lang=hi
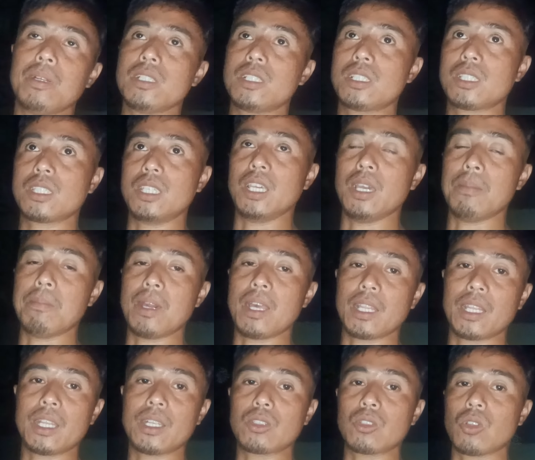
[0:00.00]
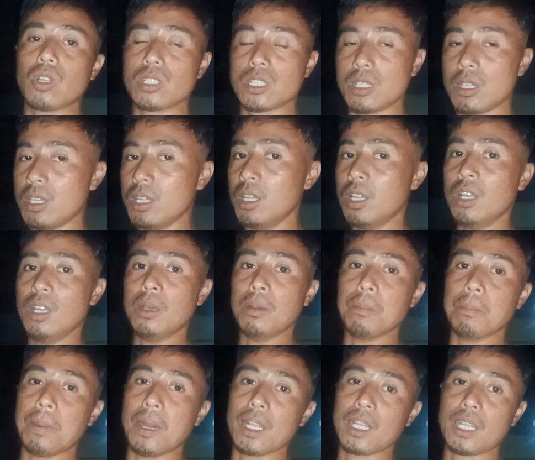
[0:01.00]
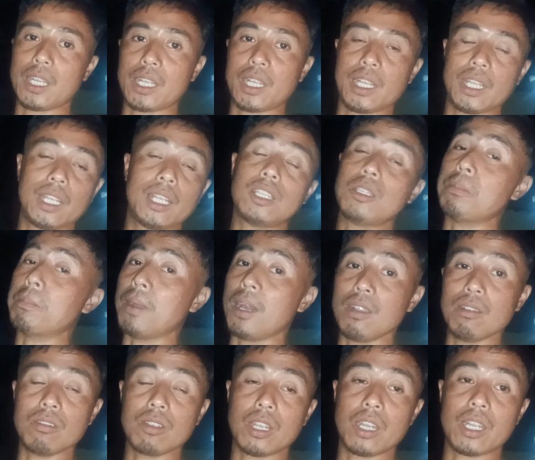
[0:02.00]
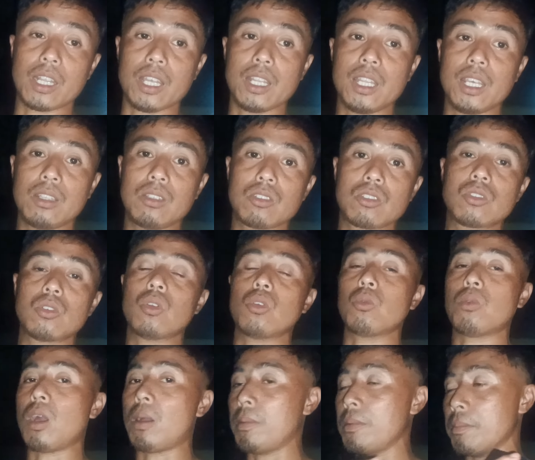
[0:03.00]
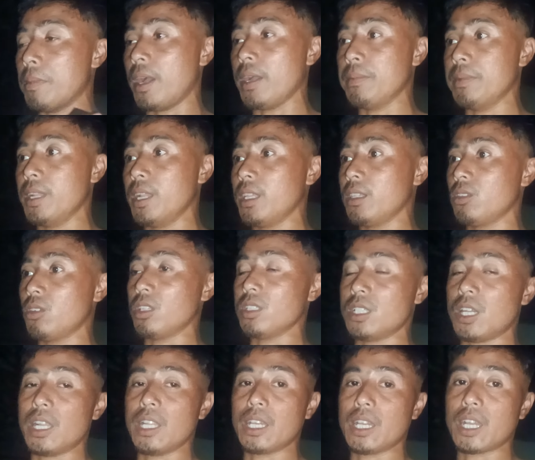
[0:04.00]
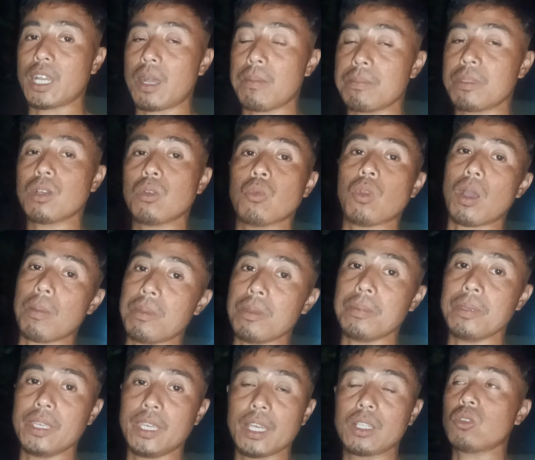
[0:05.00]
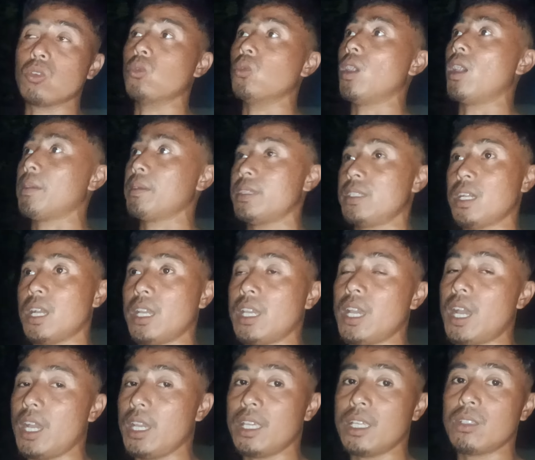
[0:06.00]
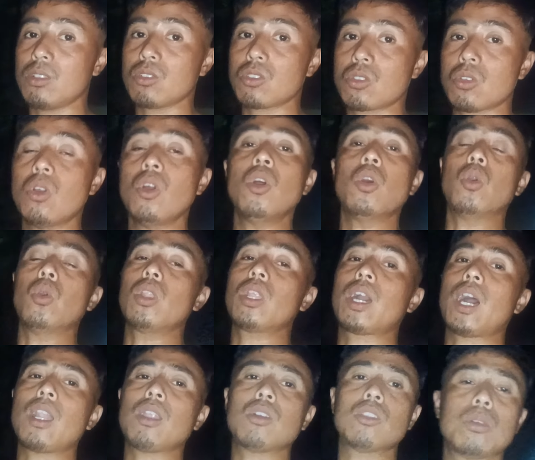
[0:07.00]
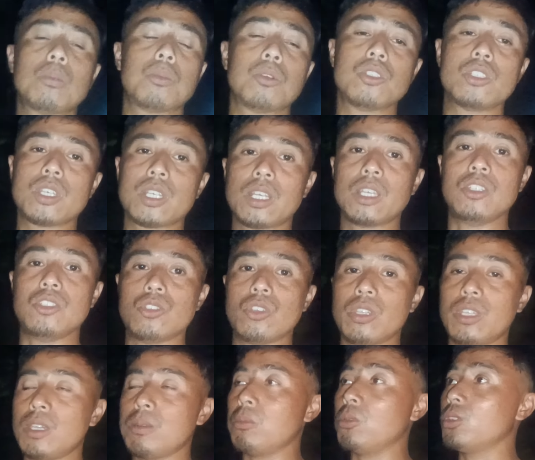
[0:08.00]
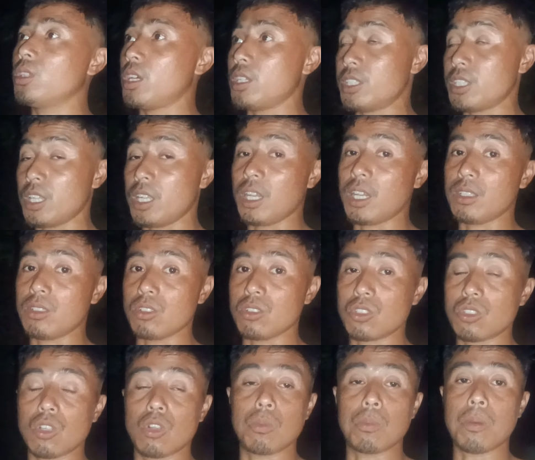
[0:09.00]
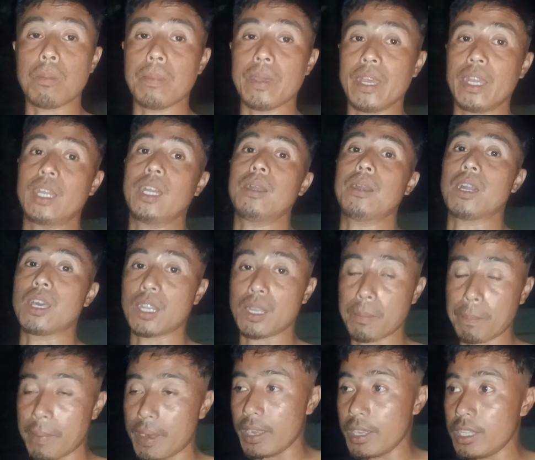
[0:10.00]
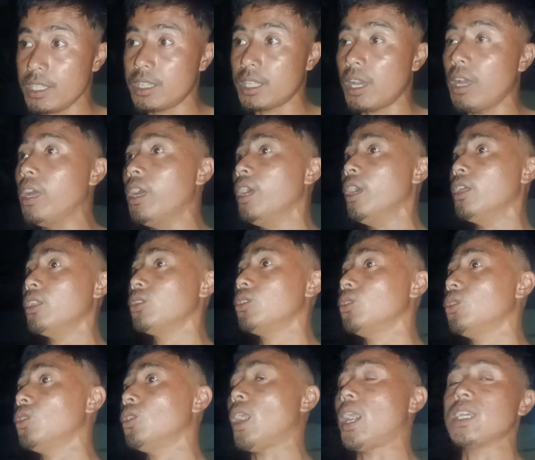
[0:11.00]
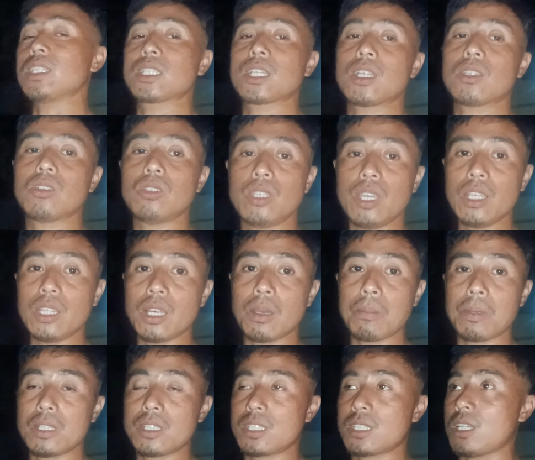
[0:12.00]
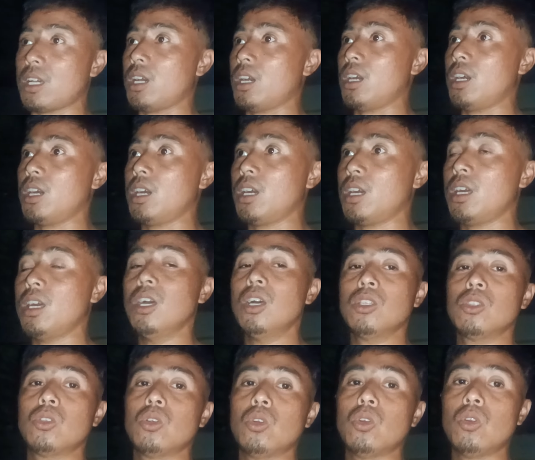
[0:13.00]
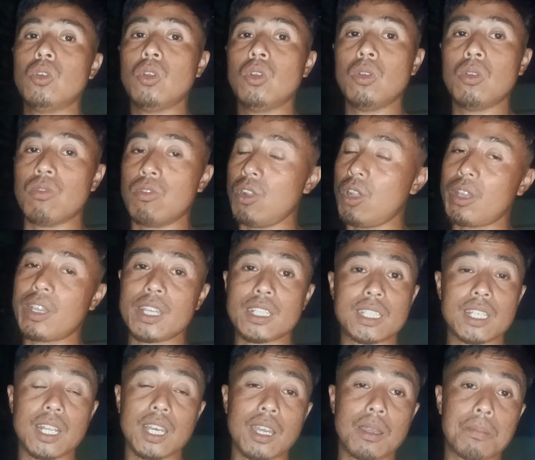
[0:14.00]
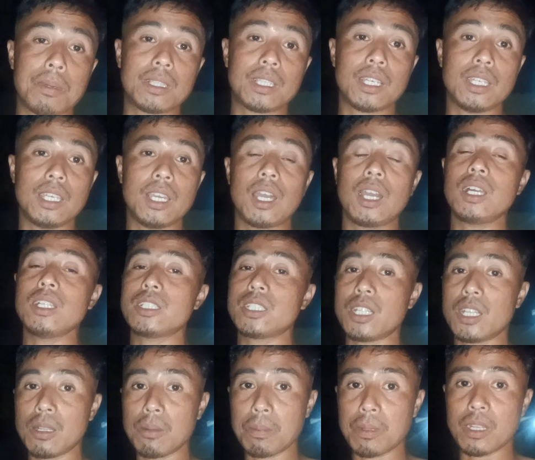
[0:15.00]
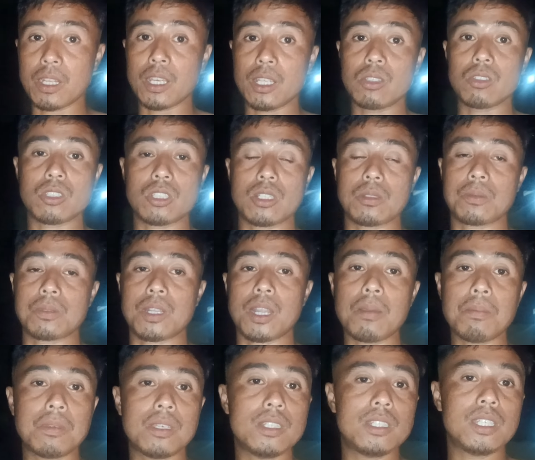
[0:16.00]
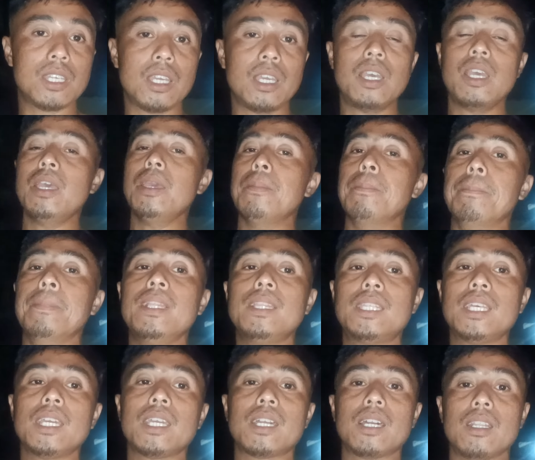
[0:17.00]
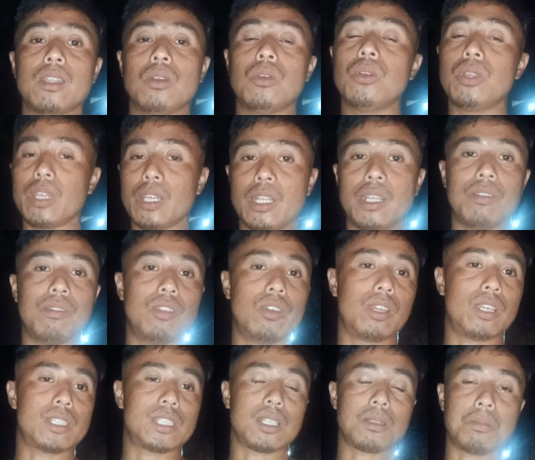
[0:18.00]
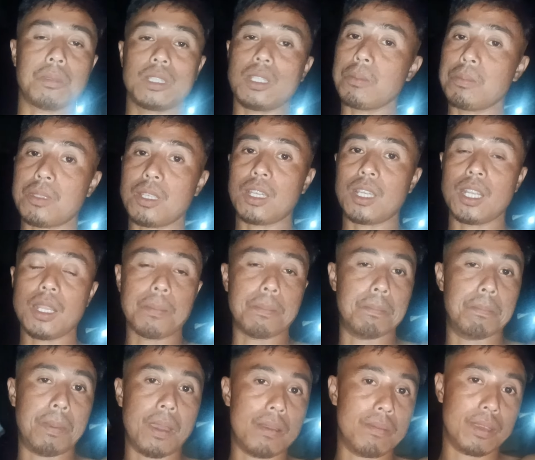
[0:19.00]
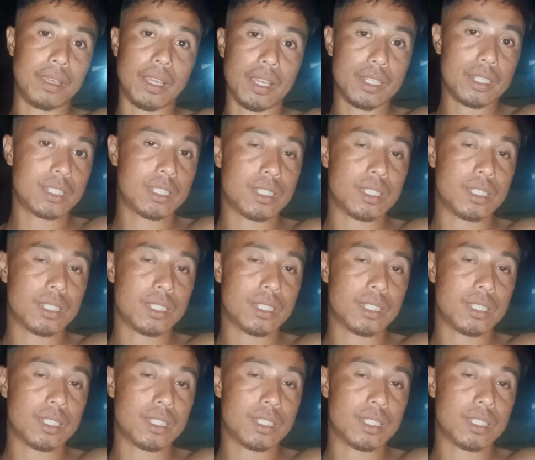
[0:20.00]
बस गया मार्केट थोड़ा सा बाल कटाने के लिए तो बाल कटा लिया दोस्तों और वहाँ पे मारवीरा थोड़ा जाने का काम था वहाँ पे भी गया तो वहाँ पे जाके आ गया दोस्तों और कल को तो बहुत ज़्यादा एंजॉय किया बहुत अच्छा लगा दोस्तों रूपम भैया का, का, का पार्टी था तो आज का तो यही था बस आ, तो ब्लॉग कैसा लगा बताइए अगर चैनल पर नहीं है तो सब्सक्राइब कीजिए मिलते हैं कल और एक नए ब्लॉग के साथ में तब तक के लिए बाय बाय